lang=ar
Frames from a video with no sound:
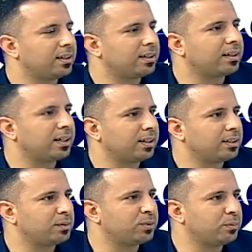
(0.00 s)
الرياضه
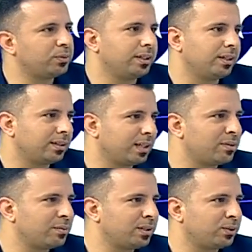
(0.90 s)
شيء مهم واحنا دائما
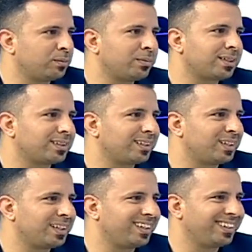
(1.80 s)
ما ندعو نمارس
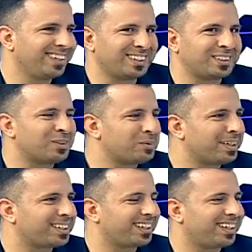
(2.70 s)
الناس ان
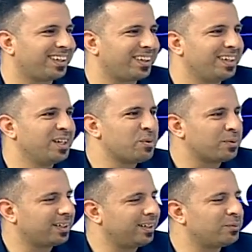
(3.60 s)
تمارس الرياضه
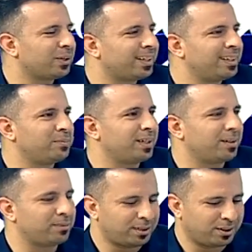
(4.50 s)
ممكن احنا مقلين بها
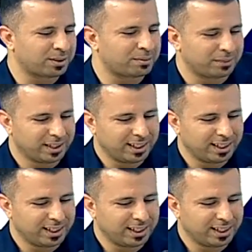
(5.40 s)
بحكم